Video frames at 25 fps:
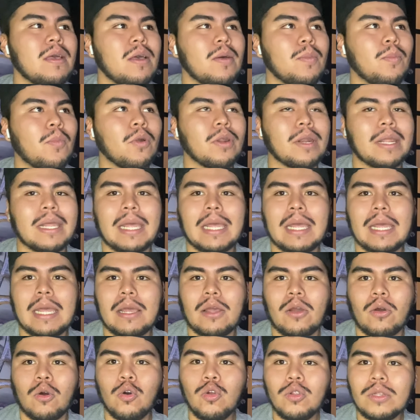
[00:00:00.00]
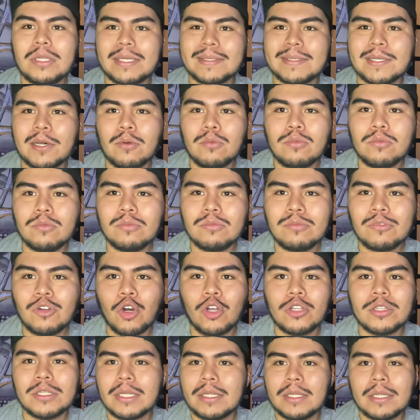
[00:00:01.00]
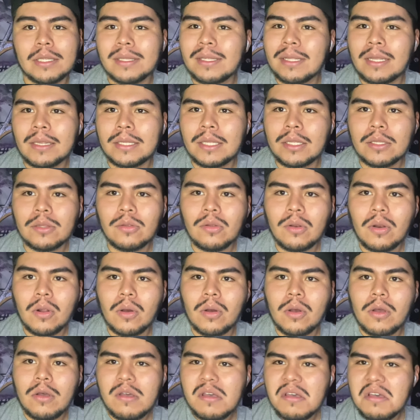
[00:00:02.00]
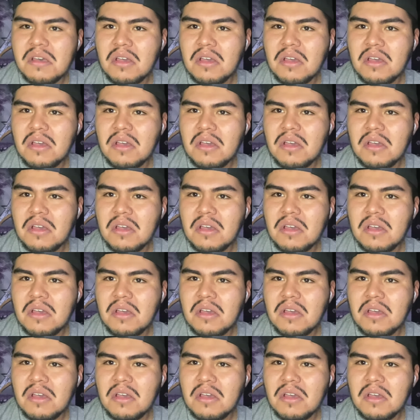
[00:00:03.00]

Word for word: Porque juntas a un contendiente al título